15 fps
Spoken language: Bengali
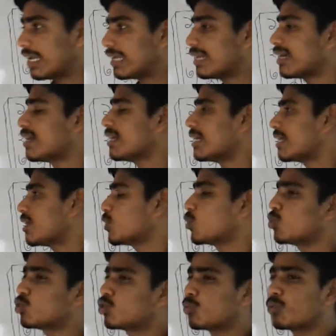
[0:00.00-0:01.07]
এরা এরা
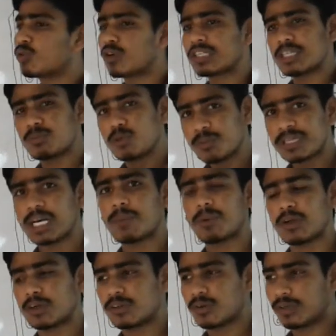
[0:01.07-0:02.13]
গুরুত্বপূর্ণ একটা ভূমিকা
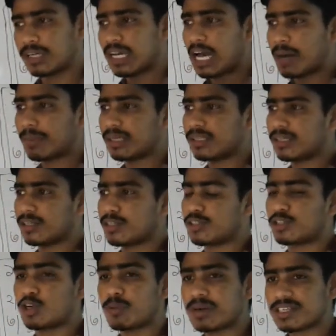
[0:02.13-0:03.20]
পালন করে আমাদের
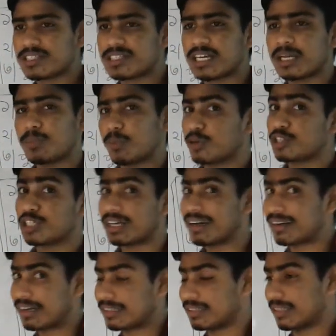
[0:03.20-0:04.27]
সমাজটাকে
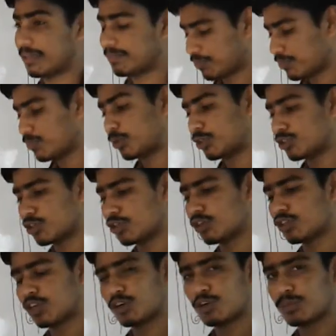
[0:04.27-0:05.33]
পরিষ্কার রাখতে
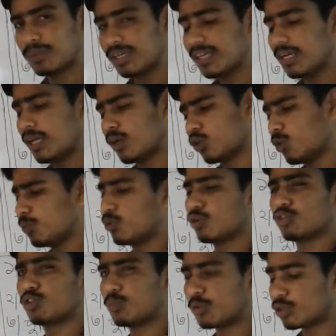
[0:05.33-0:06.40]
পরিচ্ছন্নতাকর্মী খুব
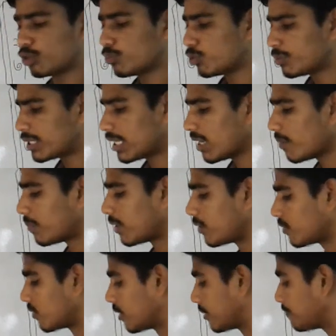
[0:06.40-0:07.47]
গুরুত্বপূর্ণ ভূমিকা
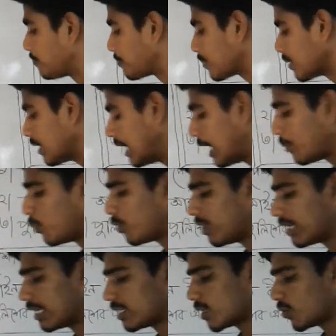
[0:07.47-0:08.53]
পালন করেন
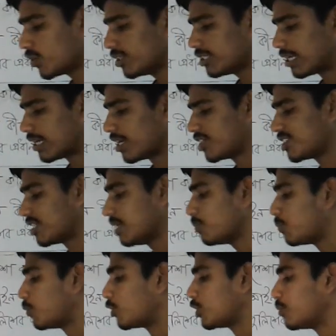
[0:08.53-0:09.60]
এরপরের ক্যাটাগরি যারা আসছে
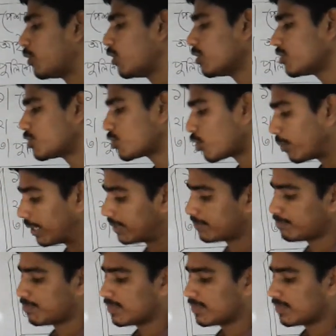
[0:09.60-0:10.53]
পরিবহন শ্রমিক